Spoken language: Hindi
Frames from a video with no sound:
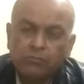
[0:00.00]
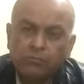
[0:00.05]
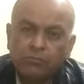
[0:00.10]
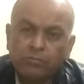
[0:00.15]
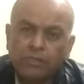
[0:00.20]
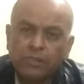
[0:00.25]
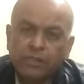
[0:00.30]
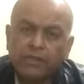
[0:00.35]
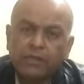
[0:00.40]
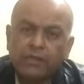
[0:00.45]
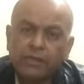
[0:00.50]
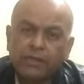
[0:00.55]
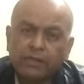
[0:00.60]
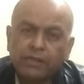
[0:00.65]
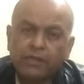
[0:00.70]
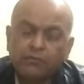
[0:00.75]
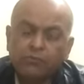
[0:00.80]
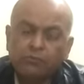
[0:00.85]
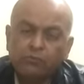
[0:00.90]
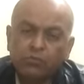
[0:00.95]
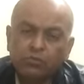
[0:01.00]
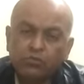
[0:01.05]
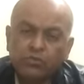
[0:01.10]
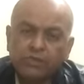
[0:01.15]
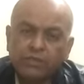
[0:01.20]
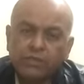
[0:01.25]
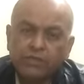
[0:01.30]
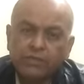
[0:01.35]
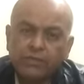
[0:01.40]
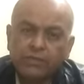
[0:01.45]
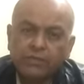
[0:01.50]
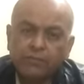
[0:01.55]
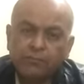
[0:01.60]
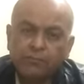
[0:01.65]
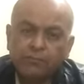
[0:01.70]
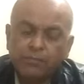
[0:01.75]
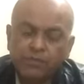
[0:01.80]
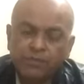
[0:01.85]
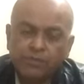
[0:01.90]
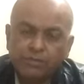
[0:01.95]
मेरा ख्याल है मुझे
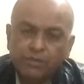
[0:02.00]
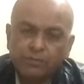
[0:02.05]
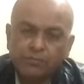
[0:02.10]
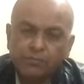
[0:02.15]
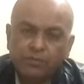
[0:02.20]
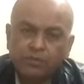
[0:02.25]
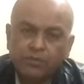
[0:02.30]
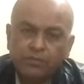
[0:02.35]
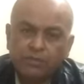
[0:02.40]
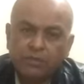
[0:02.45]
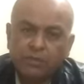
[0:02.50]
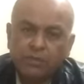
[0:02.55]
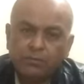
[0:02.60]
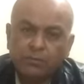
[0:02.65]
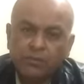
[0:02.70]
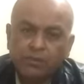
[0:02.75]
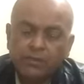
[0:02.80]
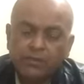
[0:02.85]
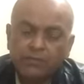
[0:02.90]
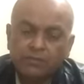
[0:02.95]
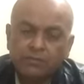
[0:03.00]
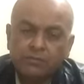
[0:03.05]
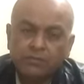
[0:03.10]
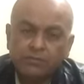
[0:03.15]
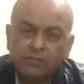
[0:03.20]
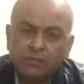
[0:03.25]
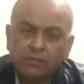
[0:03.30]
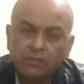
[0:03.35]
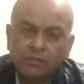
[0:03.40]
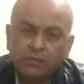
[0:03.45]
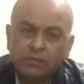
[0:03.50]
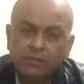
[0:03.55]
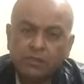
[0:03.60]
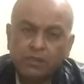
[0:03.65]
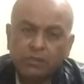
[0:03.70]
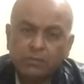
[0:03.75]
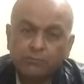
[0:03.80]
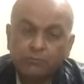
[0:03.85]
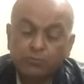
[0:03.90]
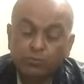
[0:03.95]
मेट्रो में इंतबात
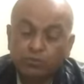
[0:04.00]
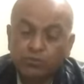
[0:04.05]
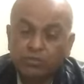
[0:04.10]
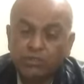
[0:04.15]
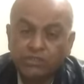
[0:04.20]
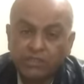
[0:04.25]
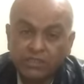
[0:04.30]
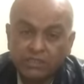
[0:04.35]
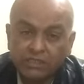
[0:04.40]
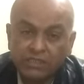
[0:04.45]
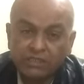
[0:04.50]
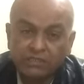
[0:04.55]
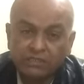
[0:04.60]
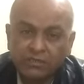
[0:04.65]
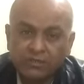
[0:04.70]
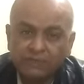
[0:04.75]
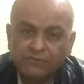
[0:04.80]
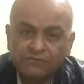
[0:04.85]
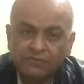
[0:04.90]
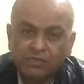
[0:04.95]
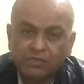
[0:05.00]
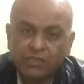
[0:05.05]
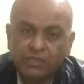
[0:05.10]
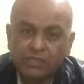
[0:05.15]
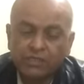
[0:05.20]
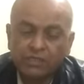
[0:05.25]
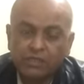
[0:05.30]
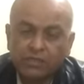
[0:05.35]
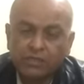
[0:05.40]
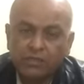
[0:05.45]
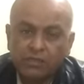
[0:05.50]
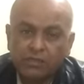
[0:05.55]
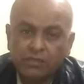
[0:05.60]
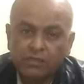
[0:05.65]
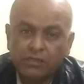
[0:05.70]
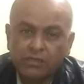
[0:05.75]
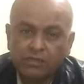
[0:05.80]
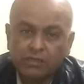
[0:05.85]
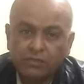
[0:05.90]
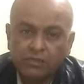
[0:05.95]
अपोजिशन की तरफ से
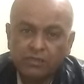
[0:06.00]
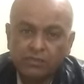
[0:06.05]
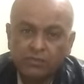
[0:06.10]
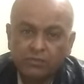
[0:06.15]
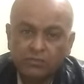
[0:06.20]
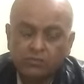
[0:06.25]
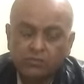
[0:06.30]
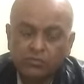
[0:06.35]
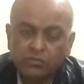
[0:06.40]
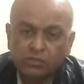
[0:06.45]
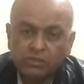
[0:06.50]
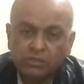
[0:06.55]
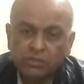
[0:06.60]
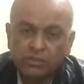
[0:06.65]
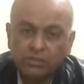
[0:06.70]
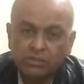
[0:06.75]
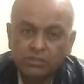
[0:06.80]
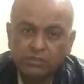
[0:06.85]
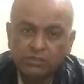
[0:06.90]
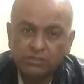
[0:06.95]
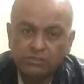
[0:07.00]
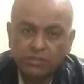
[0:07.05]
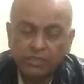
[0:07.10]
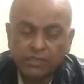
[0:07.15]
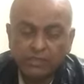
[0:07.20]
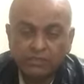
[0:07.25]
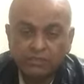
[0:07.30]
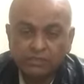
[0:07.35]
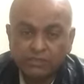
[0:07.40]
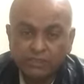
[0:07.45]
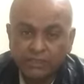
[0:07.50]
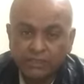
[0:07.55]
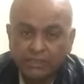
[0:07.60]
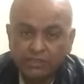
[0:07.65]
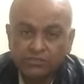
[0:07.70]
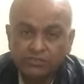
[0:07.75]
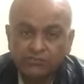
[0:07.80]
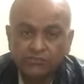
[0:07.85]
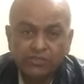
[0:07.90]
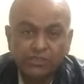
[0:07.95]
आ, कोई ऐसी
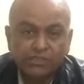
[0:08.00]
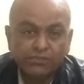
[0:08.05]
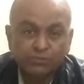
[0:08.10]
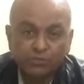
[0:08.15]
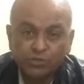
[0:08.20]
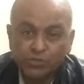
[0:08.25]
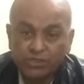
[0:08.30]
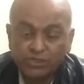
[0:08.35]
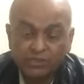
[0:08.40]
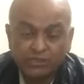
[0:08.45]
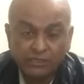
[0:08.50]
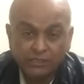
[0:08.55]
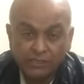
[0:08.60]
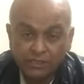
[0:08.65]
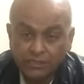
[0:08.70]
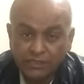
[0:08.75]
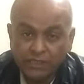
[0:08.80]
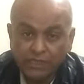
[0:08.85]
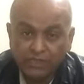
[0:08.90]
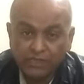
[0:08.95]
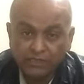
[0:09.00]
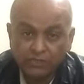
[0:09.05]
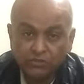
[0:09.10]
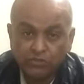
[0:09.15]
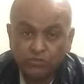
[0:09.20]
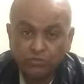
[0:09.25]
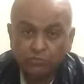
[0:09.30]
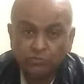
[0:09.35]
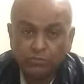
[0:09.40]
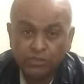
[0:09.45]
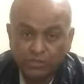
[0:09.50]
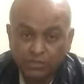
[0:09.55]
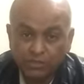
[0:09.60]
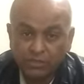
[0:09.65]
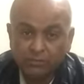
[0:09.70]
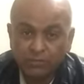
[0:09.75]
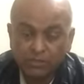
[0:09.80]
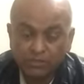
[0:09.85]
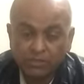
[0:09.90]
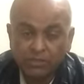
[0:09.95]
एक्टिविटी मुझे नज़र नहीं आ रही जो
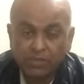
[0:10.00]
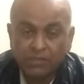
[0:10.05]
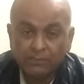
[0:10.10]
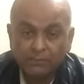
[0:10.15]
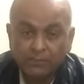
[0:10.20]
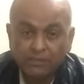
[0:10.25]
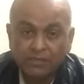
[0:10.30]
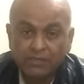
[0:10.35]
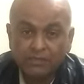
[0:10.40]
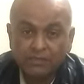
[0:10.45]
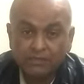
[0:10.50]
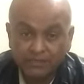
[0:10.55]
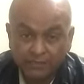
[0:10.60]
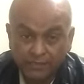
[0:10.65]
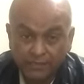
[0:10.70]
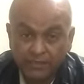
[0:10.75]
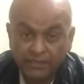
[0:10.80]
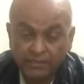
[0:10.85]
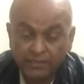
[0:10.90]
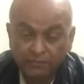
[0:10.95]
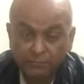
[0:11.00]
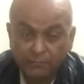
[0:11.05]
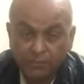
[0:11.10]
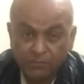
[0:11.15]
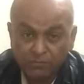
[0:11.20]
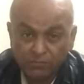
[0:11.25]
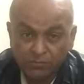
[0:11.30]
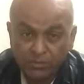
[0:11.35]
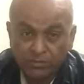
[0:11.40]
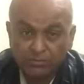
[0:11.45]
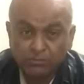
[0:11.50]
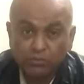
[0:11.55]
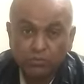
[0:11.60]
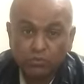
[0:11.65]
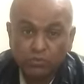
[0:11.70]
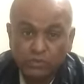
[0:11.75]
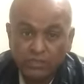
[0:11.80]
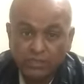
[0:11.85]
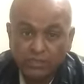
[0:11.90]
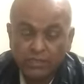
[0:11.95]
मेट्रो में इंतबात कराने पर
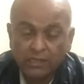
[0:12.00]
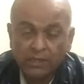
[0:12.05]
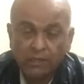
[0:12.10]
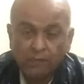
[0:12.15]
मजबूर करे